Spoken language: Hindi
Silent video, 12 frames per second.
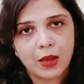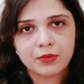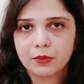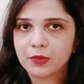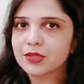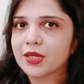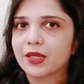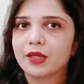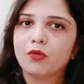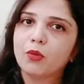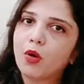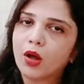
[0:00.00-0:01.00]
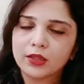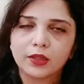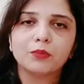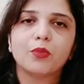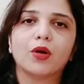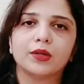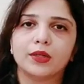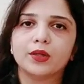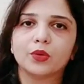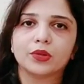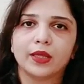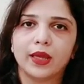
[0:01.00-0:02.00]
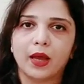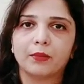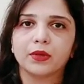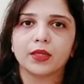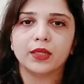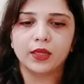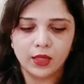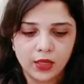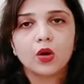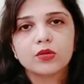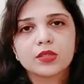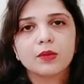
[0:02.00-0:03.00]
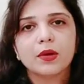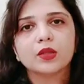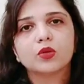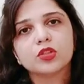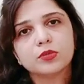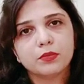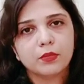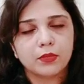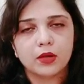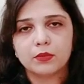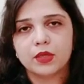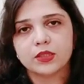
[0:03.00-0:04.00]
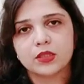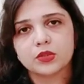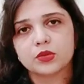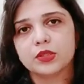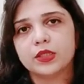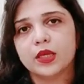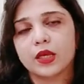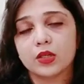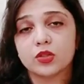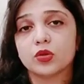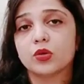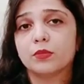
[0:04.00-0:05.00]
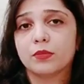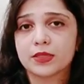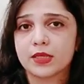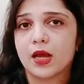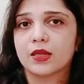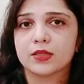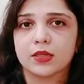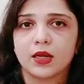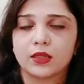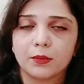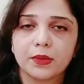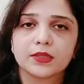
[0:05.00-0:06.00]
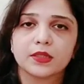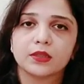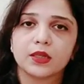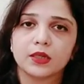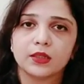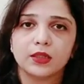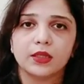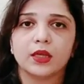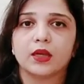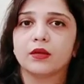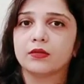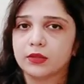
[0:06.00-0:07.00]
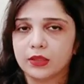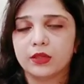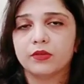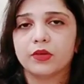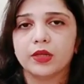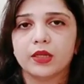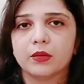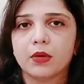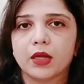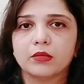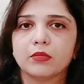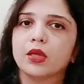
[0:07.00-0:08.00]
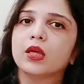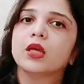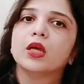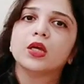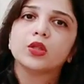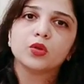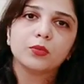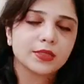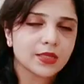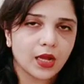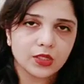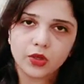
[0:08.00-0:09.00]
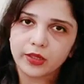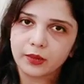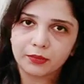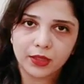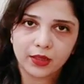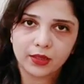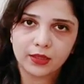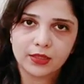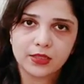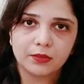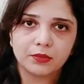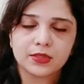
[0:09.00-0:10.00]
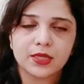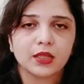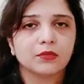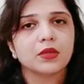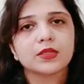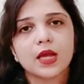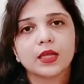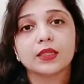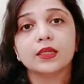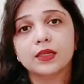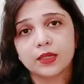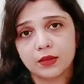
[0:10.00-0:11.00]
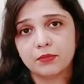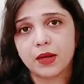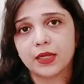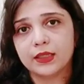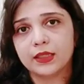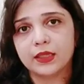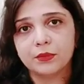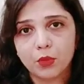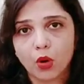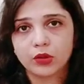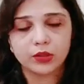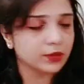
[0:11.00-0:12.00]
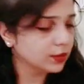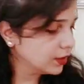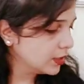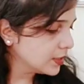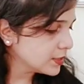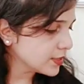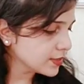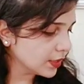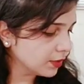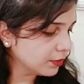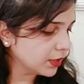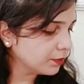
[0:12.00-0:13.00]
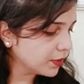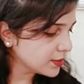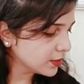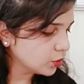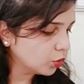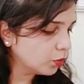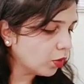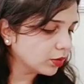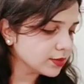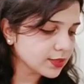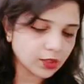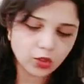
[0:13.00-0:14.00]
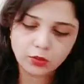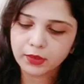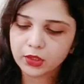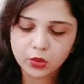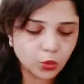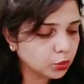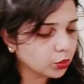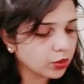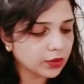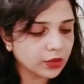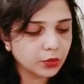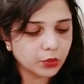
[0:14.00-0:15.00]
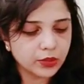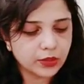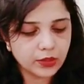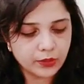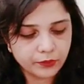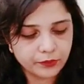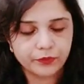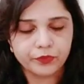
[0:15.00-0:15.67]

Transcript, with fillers: आप समझ आइए वो बहुत इंपॉर्टेंट होते हैं आपके लिए उसके बाद कुछ मदर्स होती हैं जो मसाज कराना पसंद करती हैं डिलीवरी के बाद में तो मसाज ऑयल अपना रख लीजिए अपने साथ में साथ ही गर्म पानी की बॉटल जैसे मेरे पास ये दो बॉटल्स है तो ये मैंने दोनों रखी हुई थी